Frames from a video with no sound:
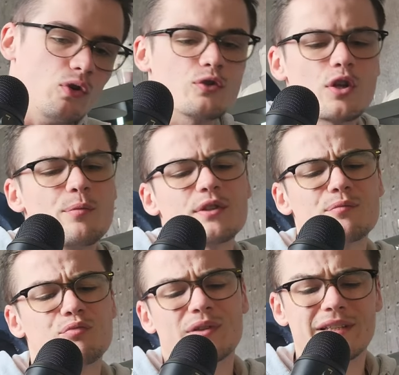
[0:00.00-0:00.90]
Le, seul
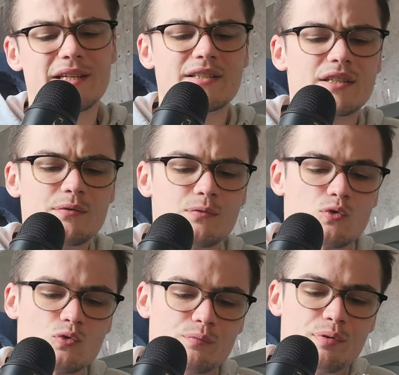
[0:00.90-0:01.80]
petit point
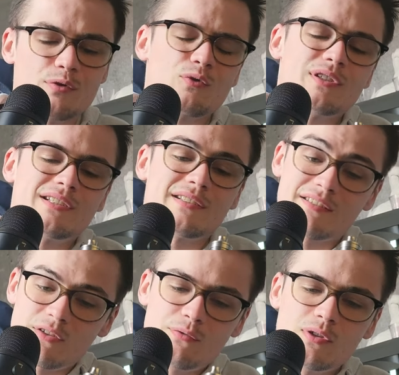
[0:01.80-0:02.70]
négatif, je pense que
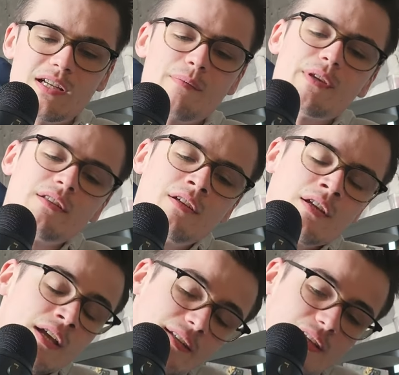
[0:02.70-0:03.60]
c'est un défaut de la
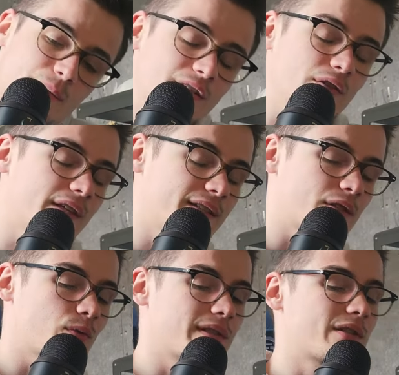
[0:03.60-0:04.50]
mienne. Ça
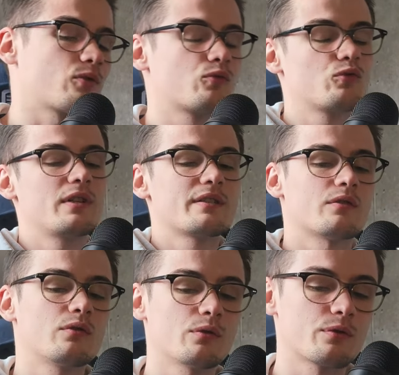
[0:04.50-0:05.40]
m'étonnerait que ça soit ça sur toutes
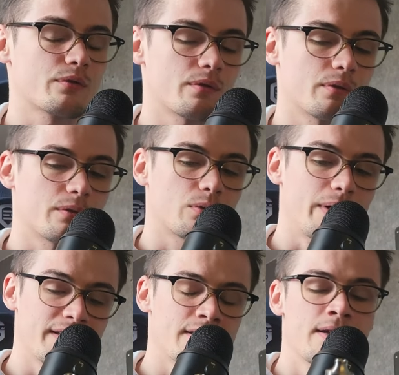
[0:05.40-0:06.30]
les Centaurus
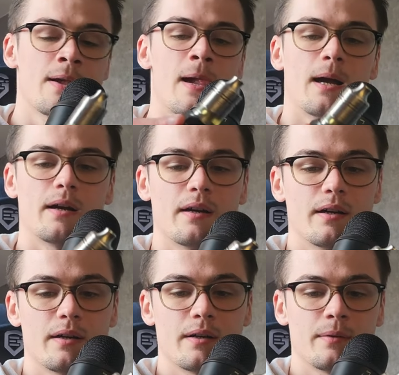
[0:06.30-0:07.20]
euh, Quest.
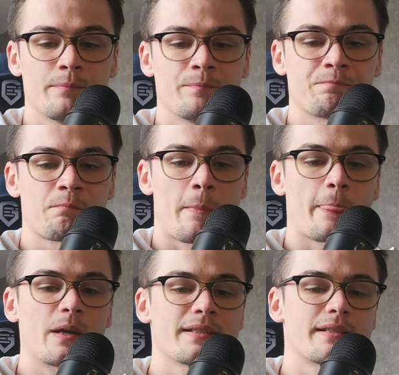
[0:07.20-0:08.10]

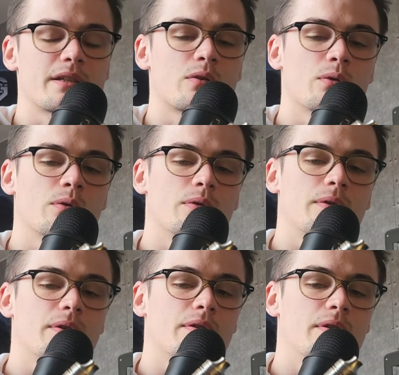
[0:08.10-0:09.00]
Euh, c'est
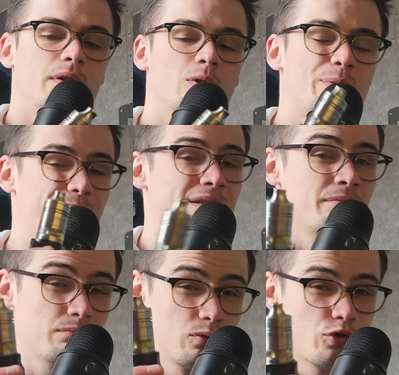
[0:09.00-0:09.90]
que le
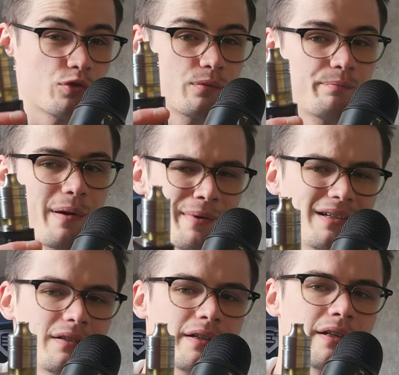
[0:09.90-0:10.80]
pin bouge
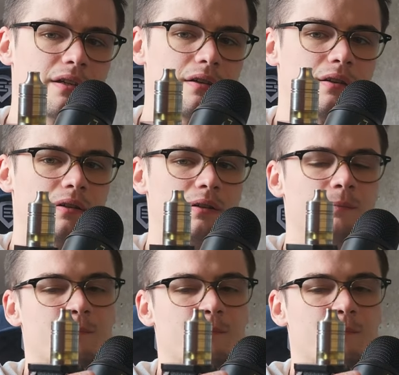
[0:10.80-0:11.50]
pas mal et